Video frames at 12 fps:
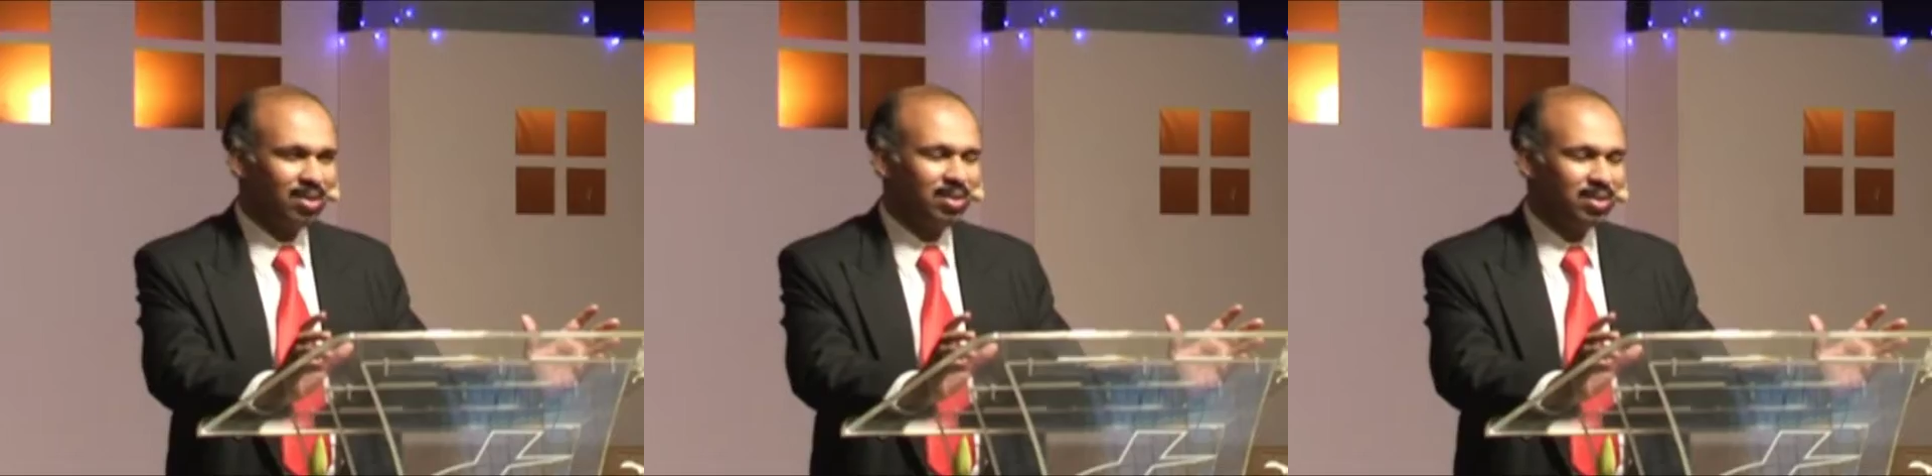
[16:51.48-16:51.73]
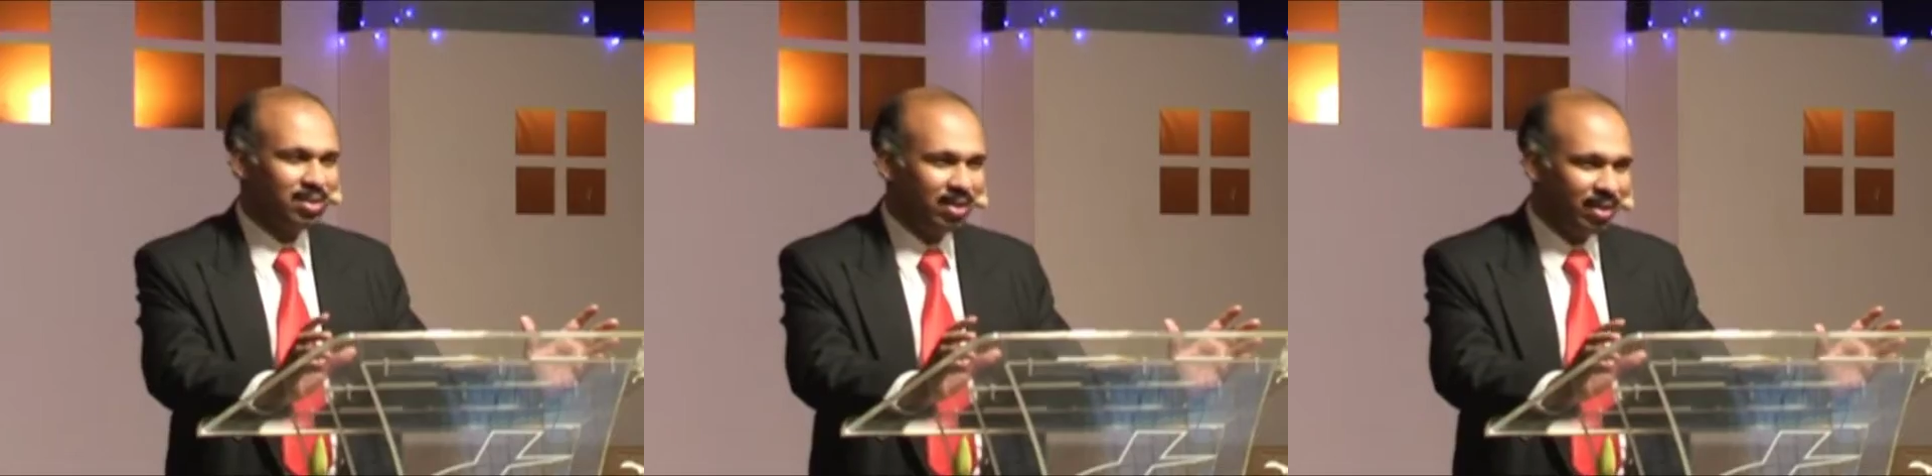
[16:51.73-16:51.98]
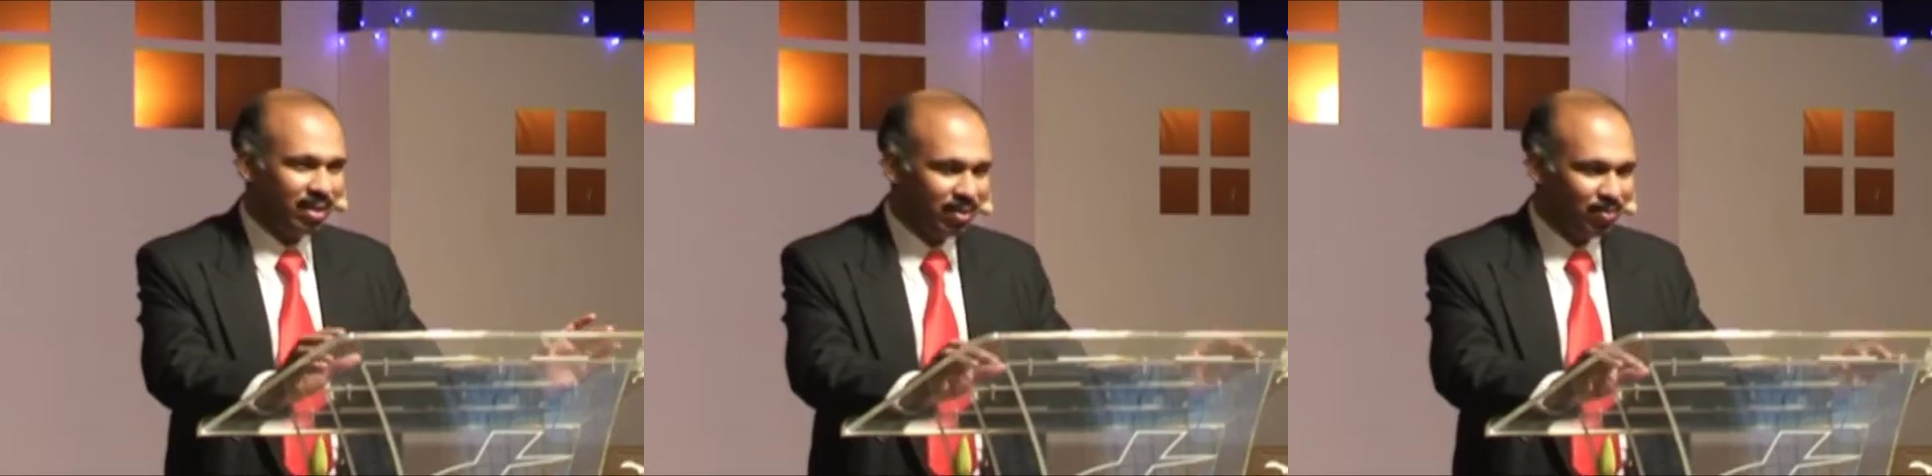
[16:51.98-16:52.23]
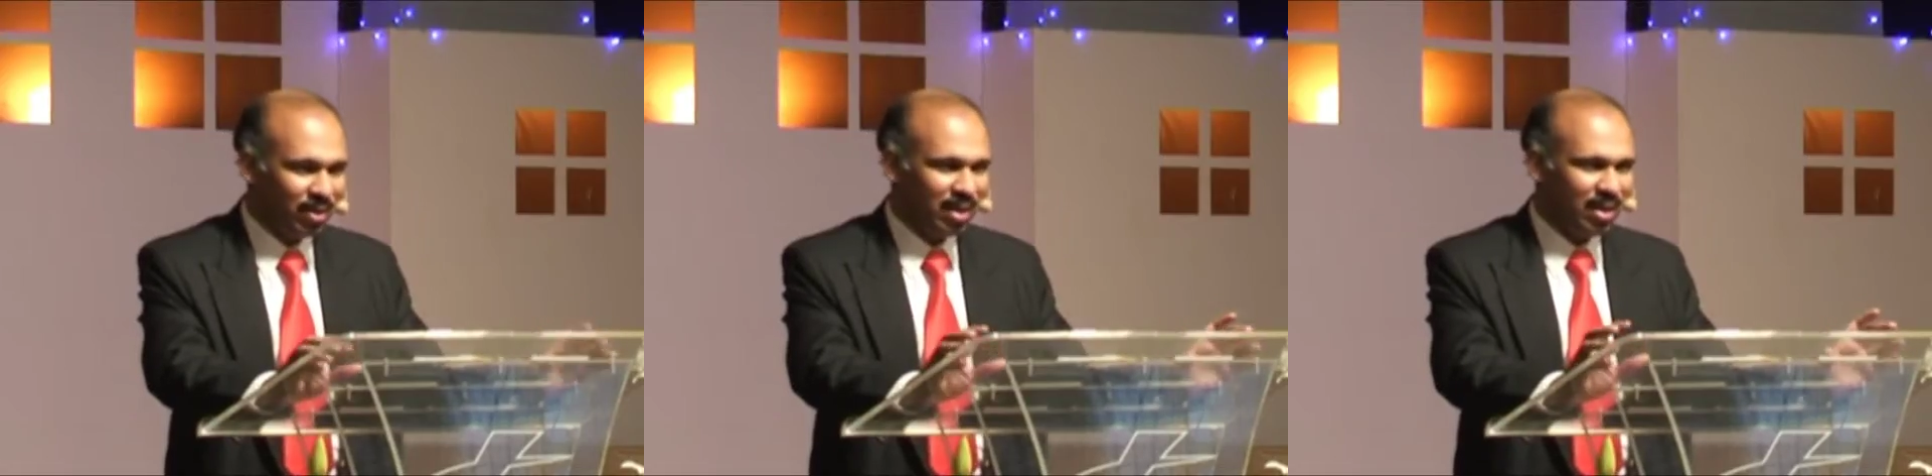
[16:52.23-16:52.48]
காஸ்ட்லி
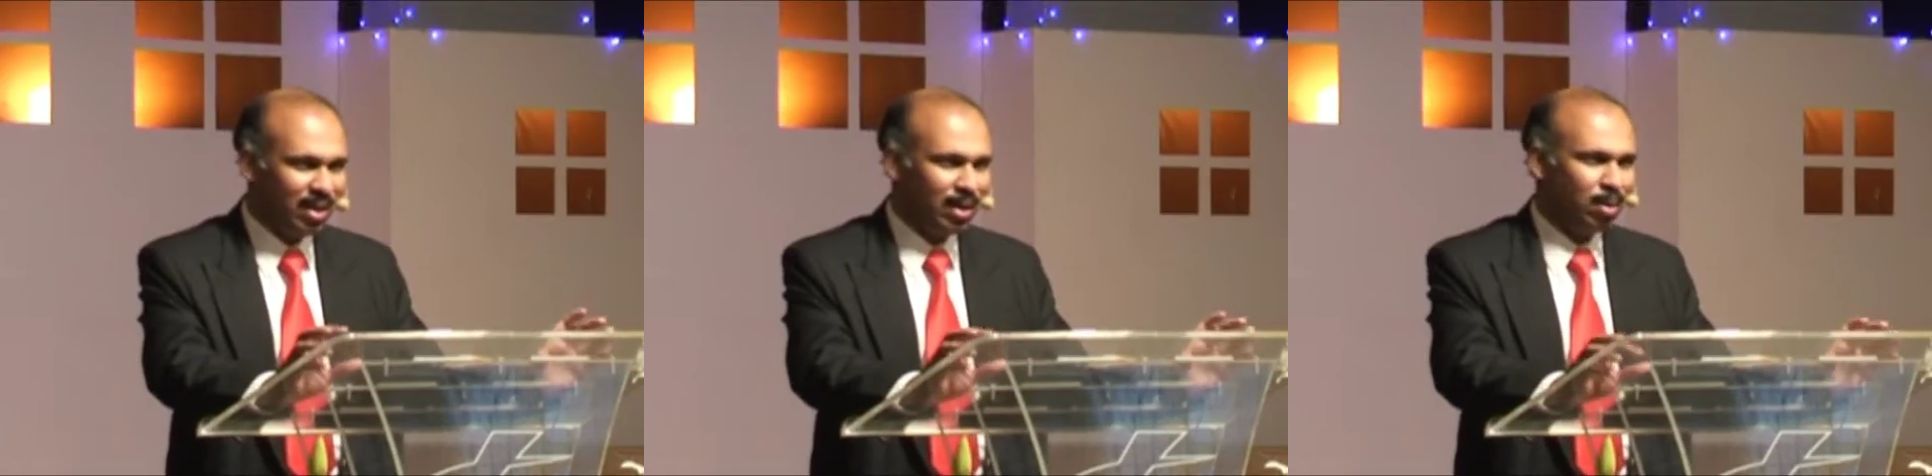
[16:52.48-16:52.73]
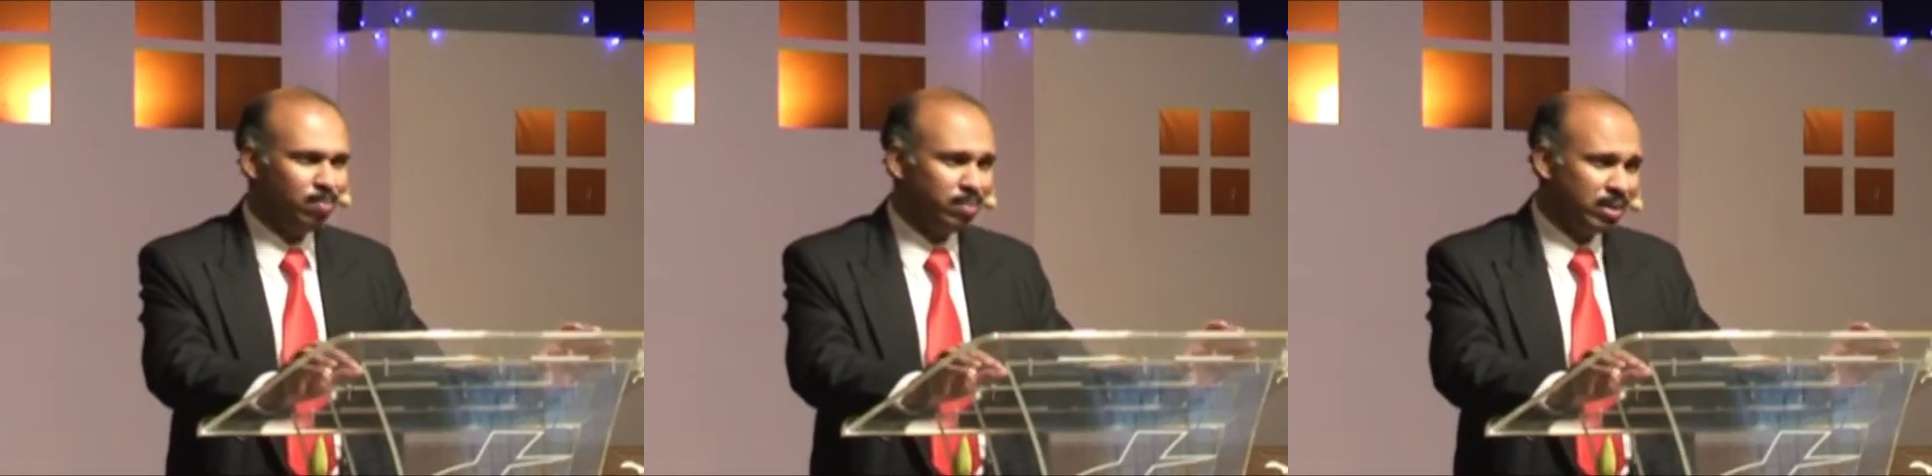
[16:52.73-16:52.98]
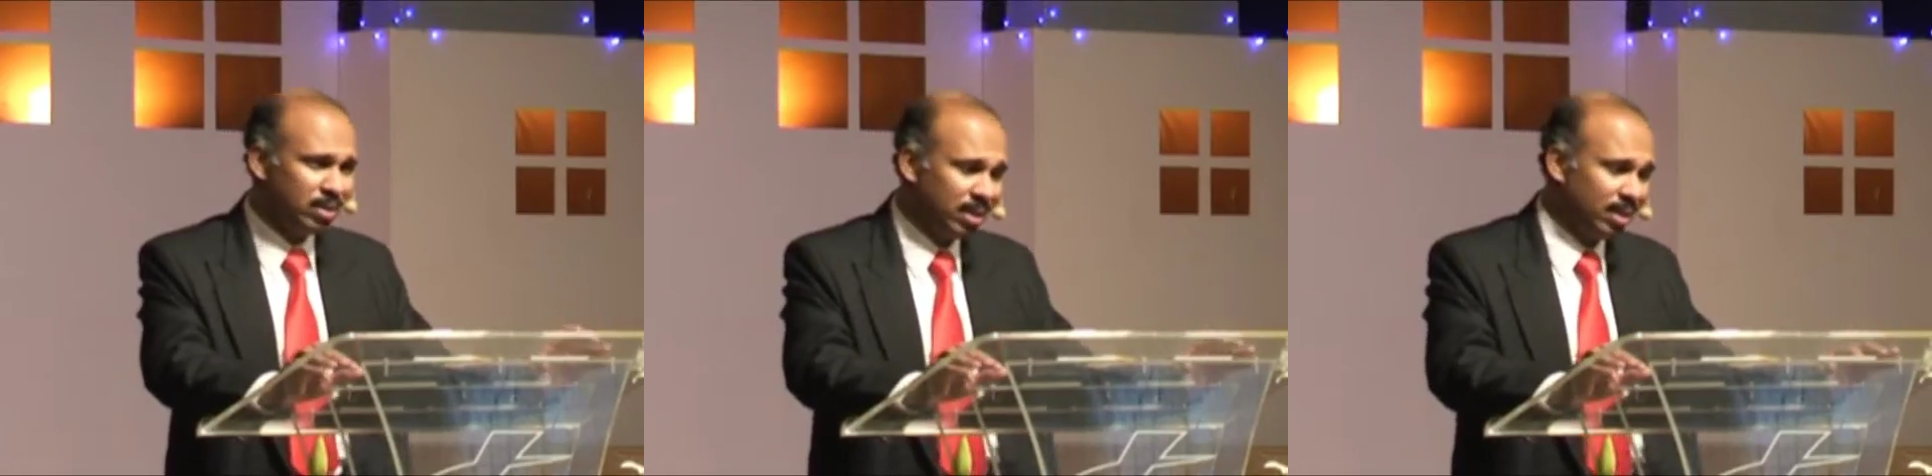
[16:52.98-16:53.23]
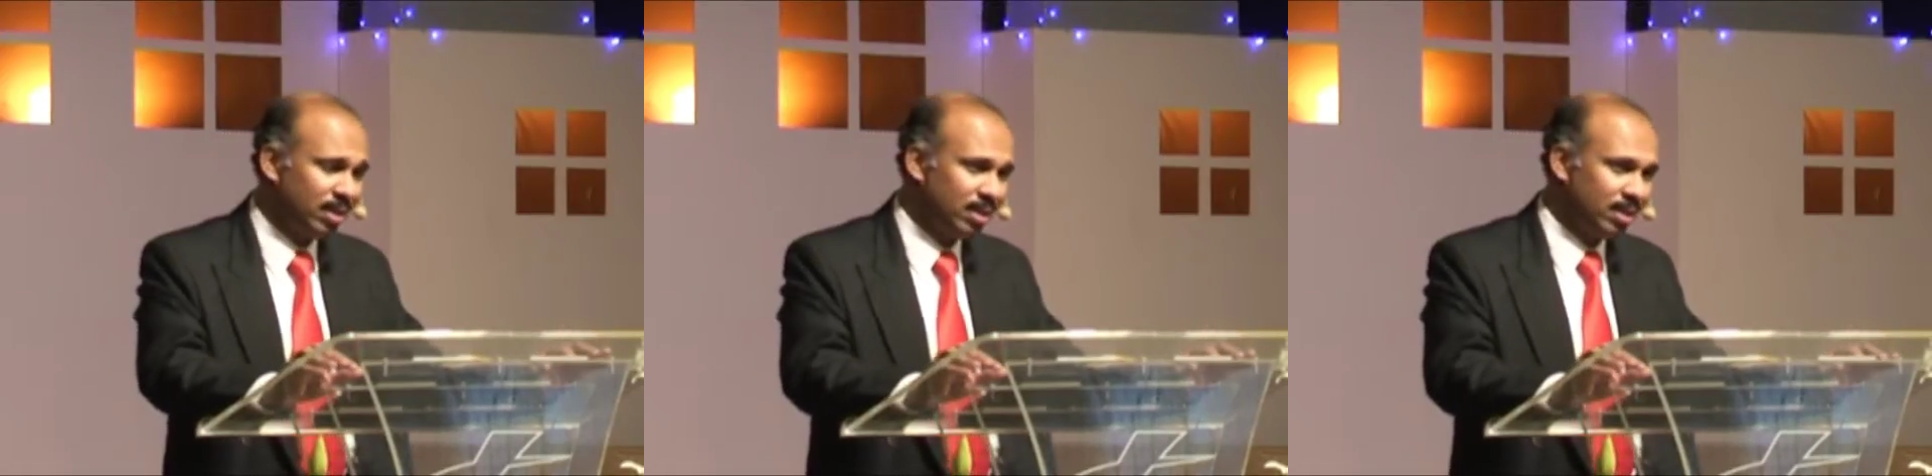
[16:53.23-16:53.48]
விலையேற பெற்ற